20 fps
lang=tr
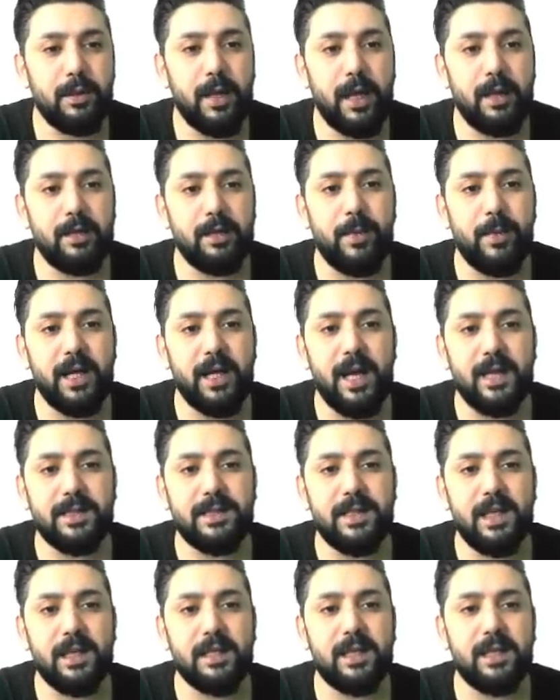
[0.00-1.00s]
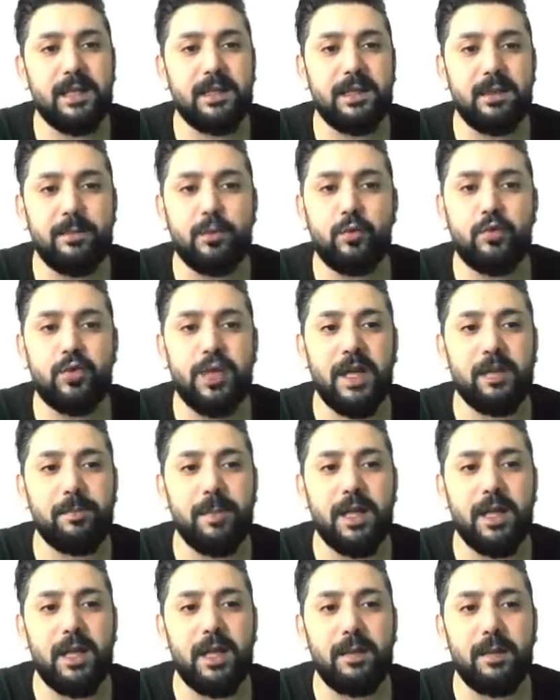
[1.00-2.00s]
Yani bayağı sert gitti. Bir
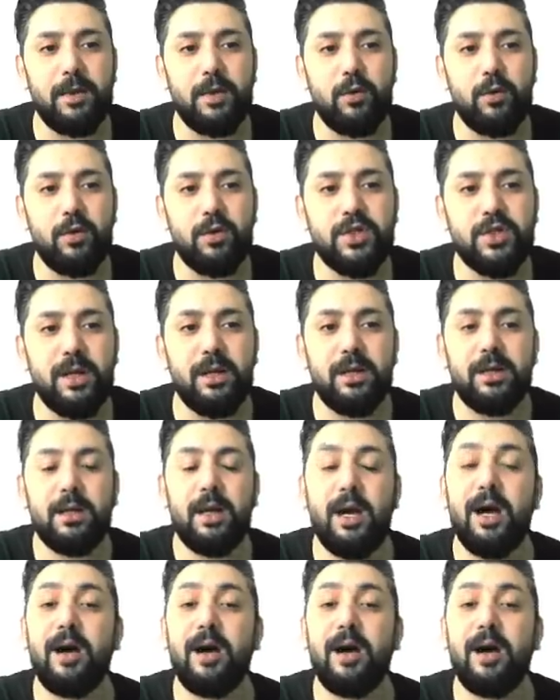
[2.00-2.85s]
düzeltme gelebilir önce.